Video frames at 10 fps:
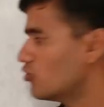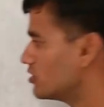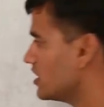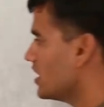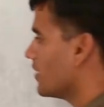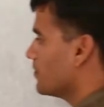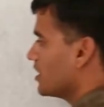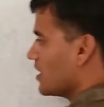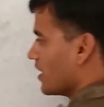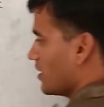उठते ही
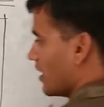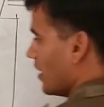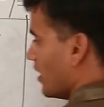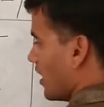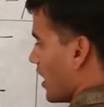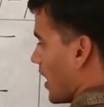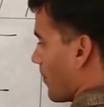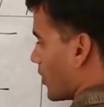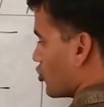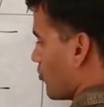आपने क्या किया
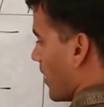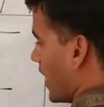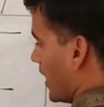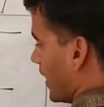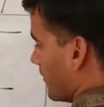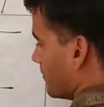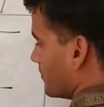आपका जो बेड है